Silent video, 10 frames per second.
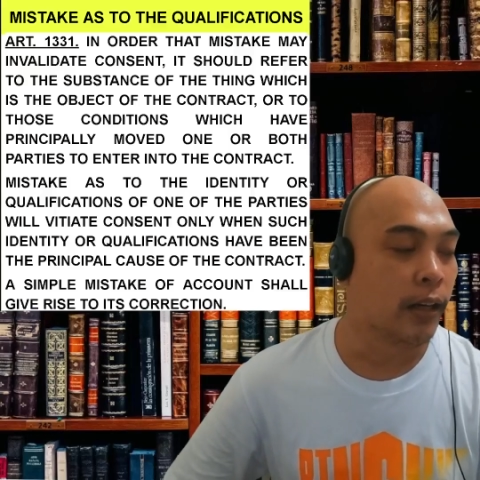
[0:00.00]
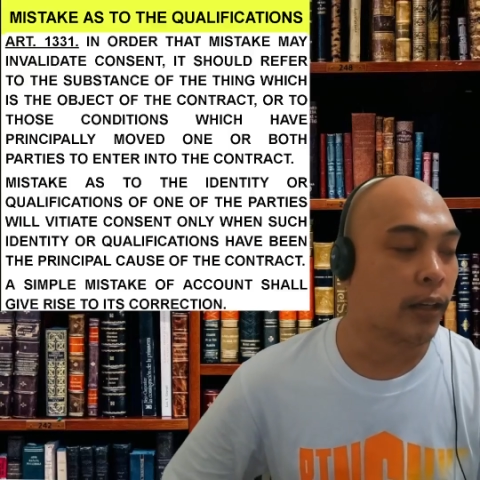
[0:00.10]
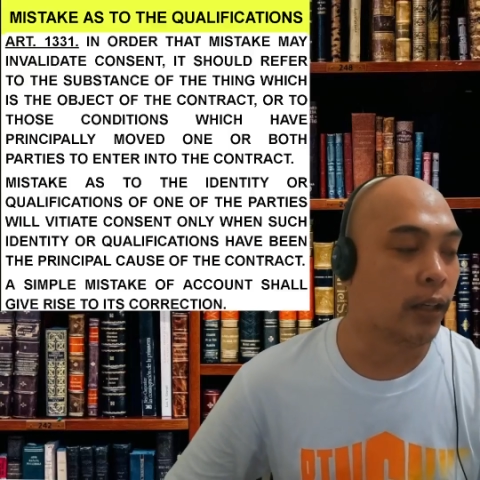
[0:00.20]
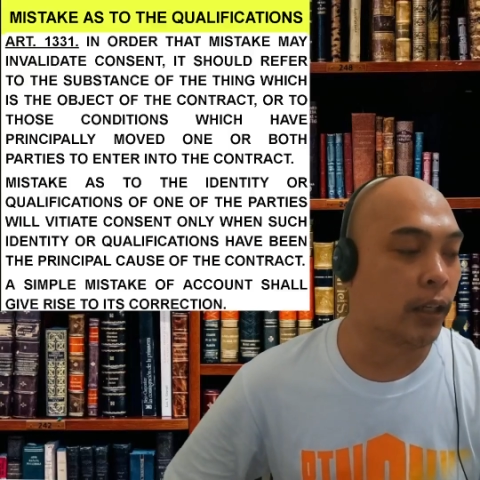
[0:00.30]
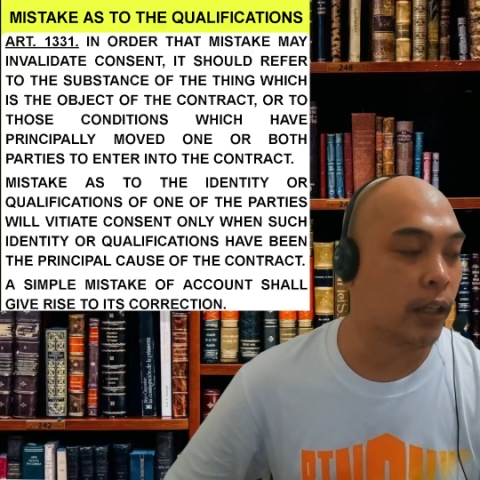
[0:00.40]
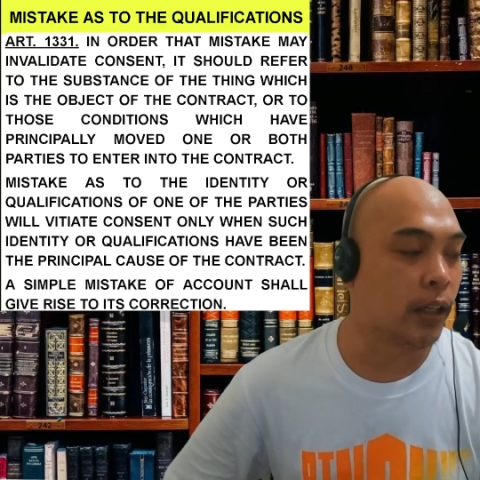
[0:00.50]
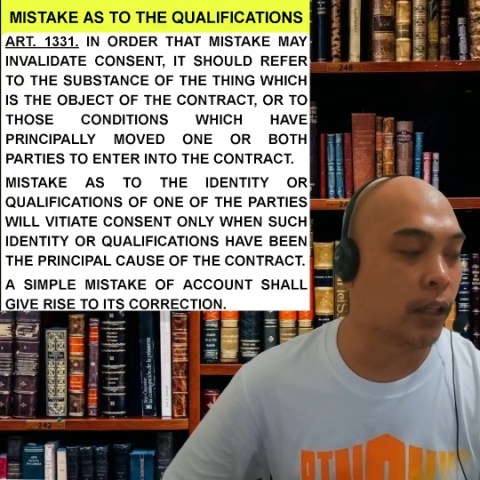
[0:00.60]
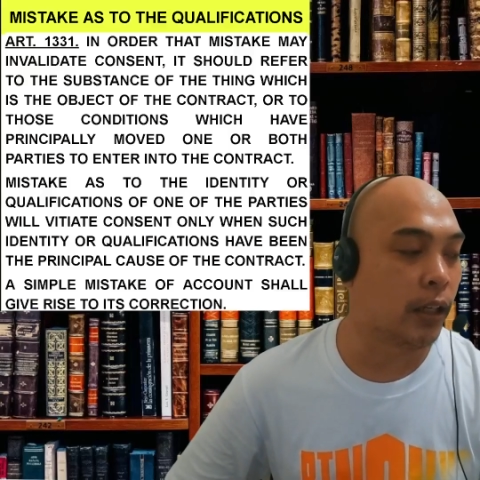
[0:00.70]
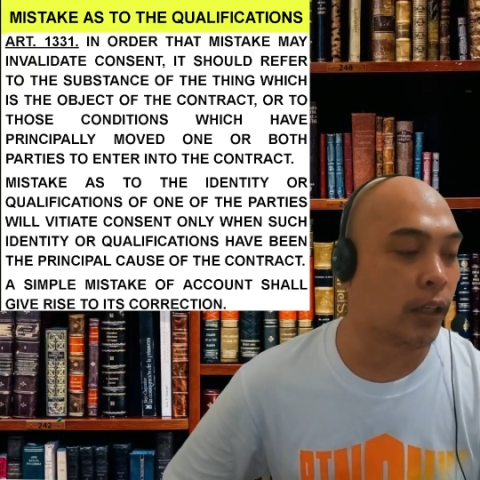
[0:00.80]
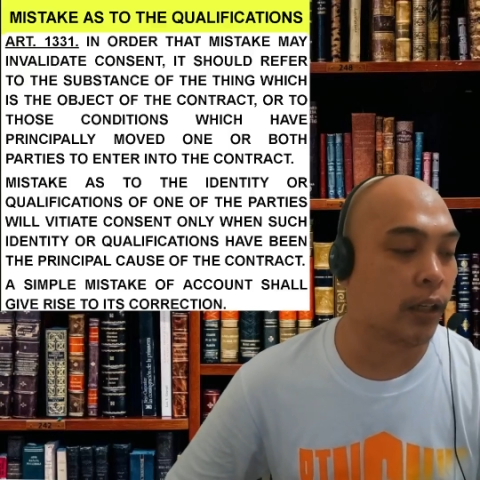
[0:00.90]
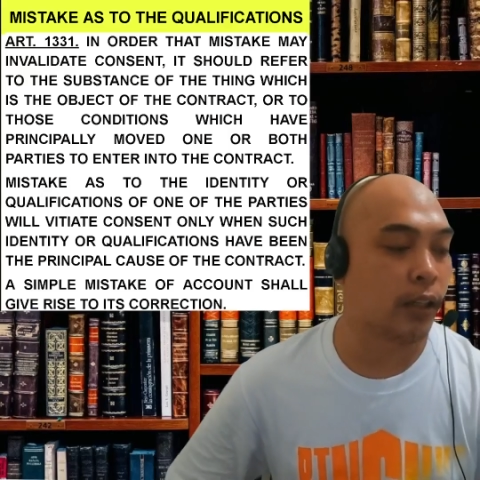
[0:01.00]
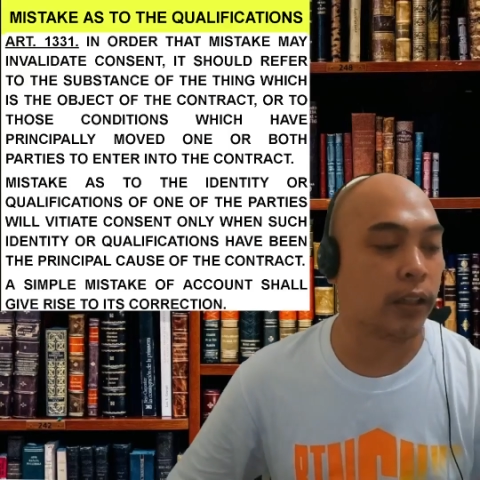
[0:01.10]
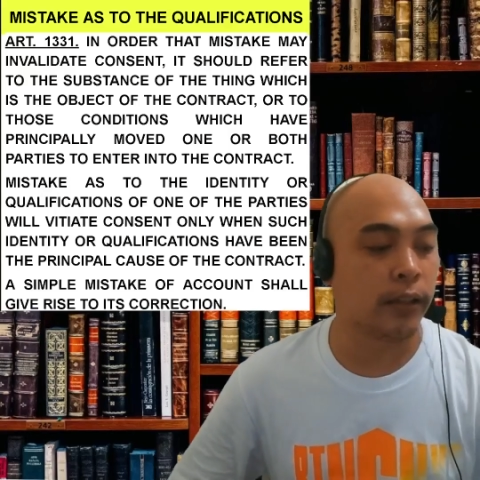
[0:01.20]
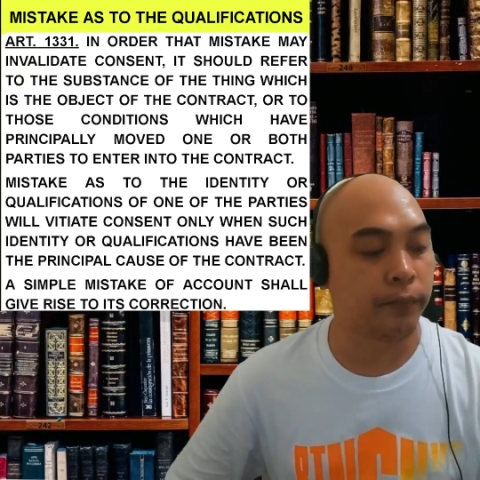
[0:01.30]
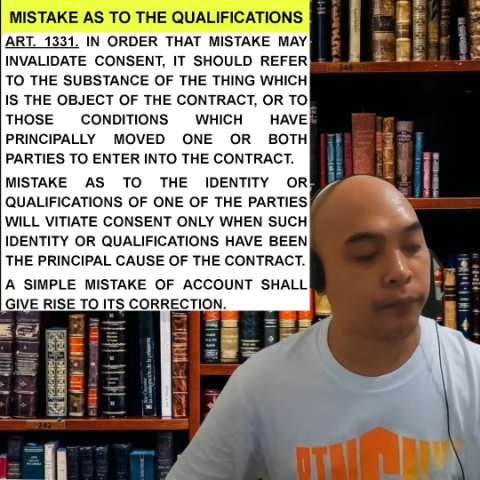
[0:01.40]
uh,
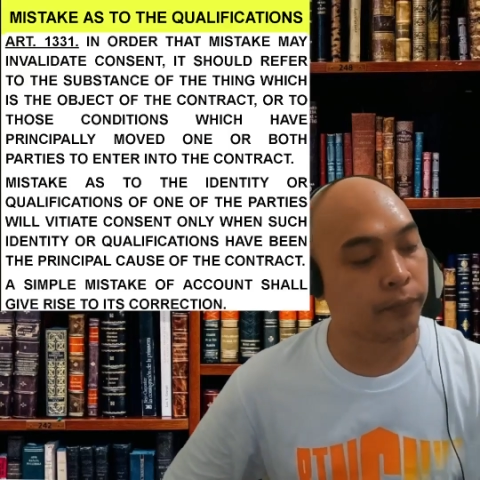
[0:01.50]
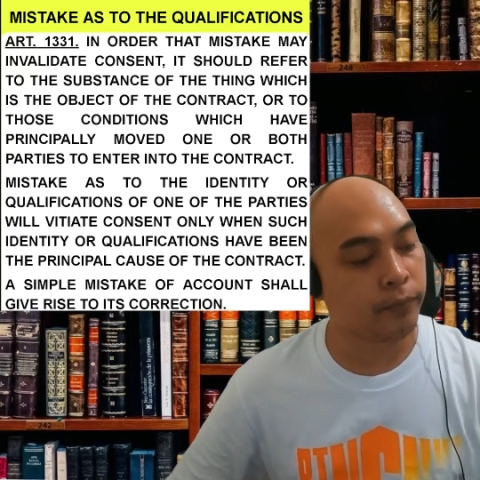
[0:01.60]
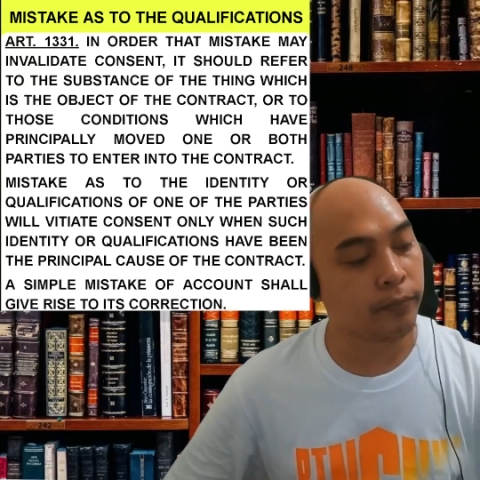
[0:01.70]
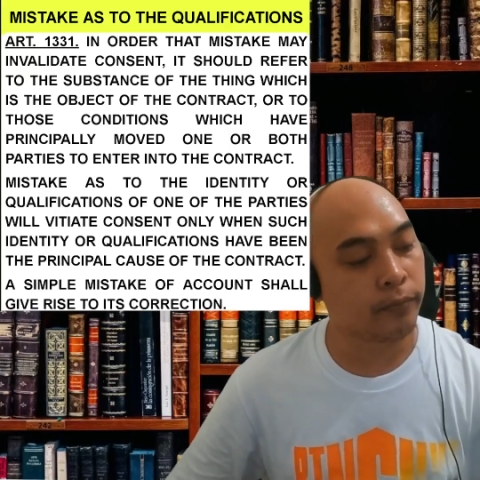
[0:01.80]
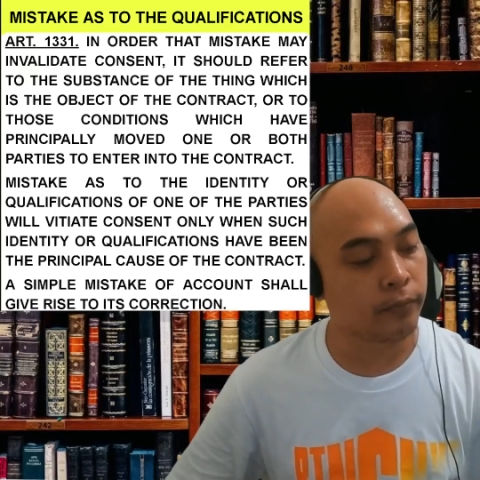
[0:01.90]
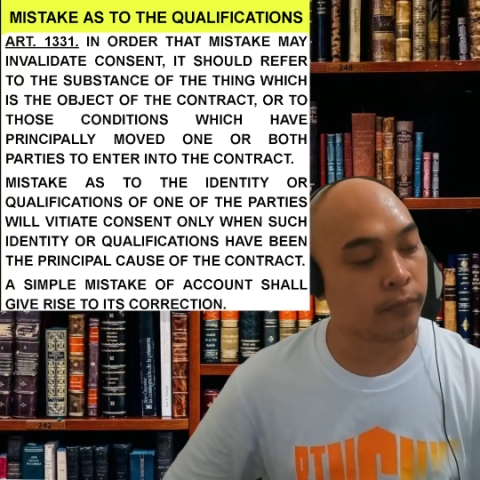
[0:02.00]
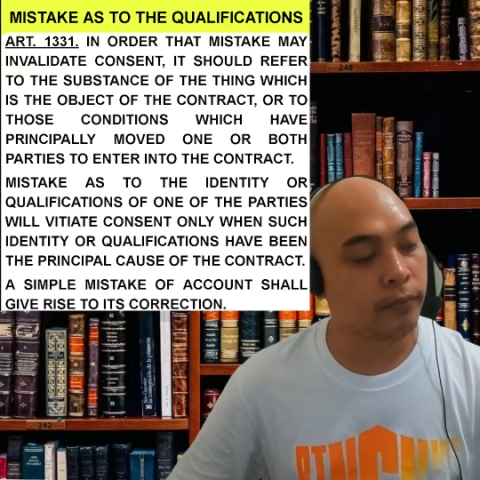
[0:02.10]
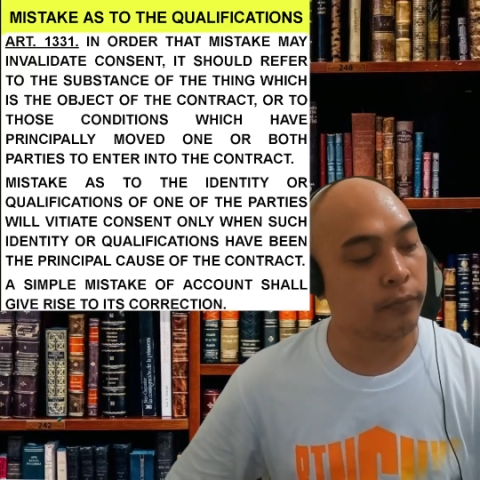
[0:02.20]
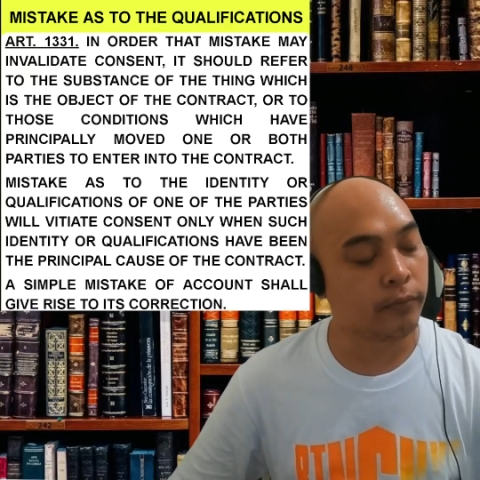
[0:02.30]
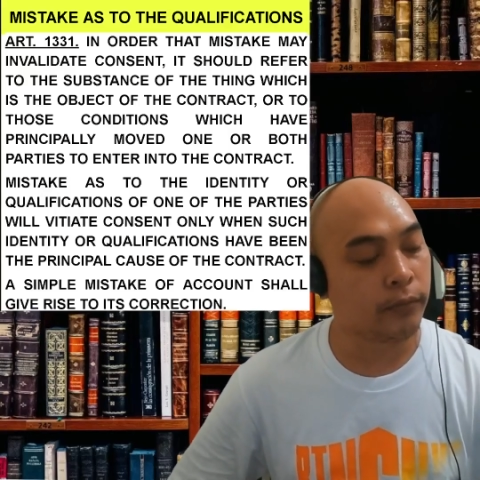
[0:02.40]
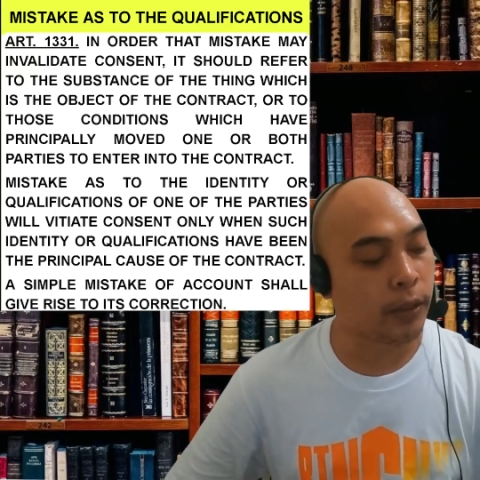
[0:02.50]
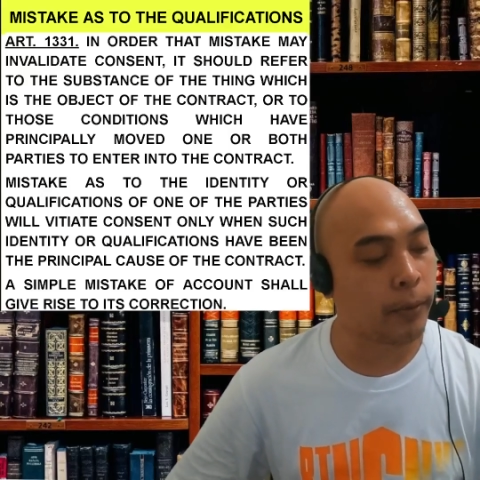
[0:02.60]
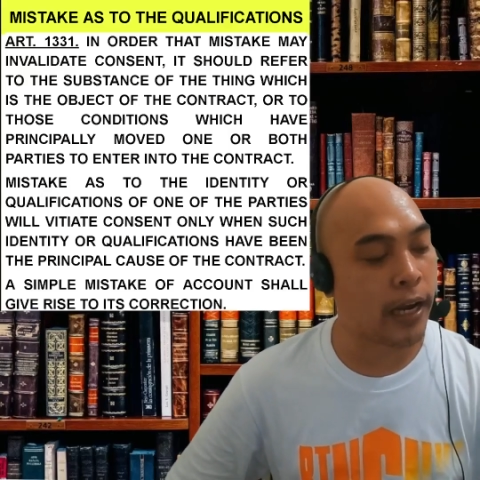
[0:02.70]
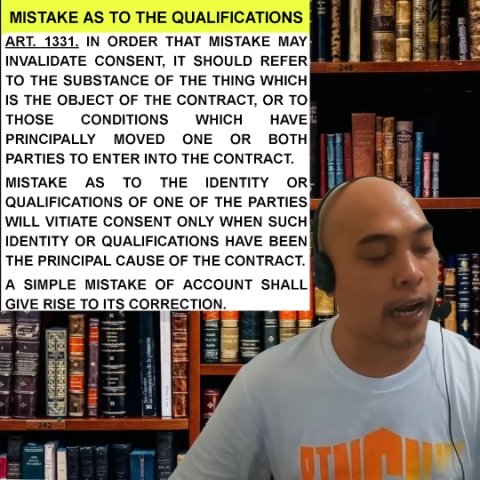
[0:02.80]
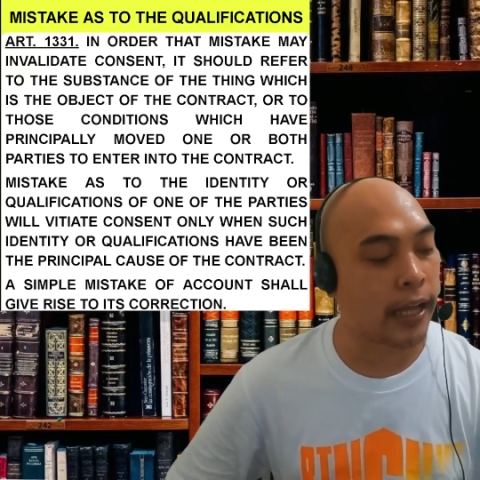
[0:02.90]

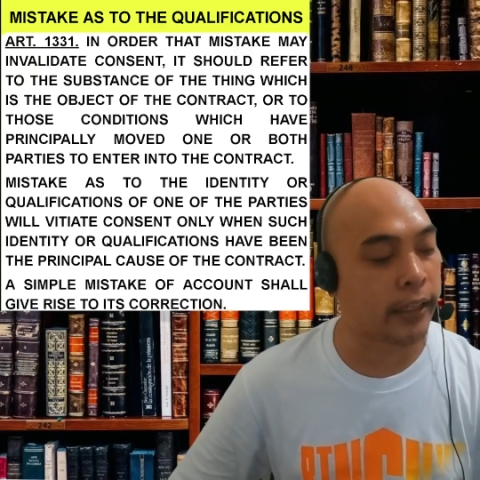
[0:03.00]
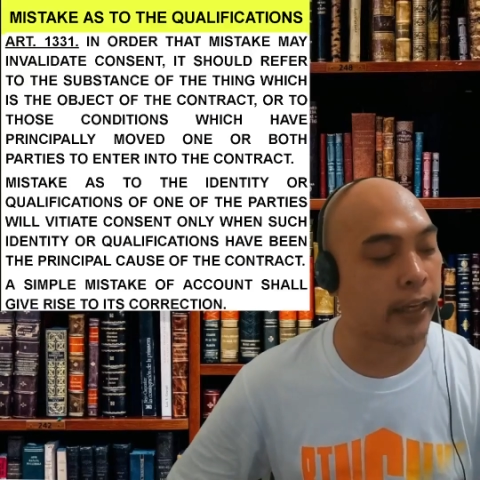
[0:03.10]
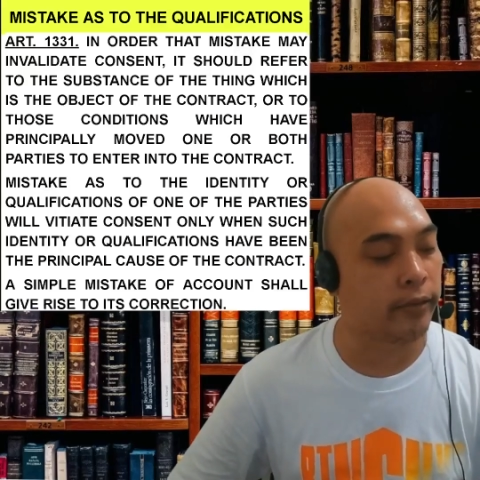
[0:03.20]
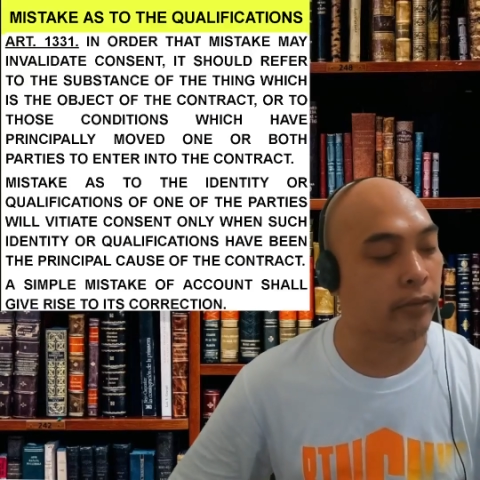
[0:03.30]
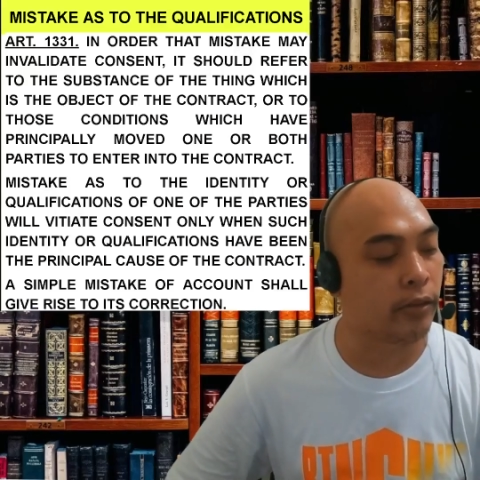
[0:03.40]
sabihin na lang natin,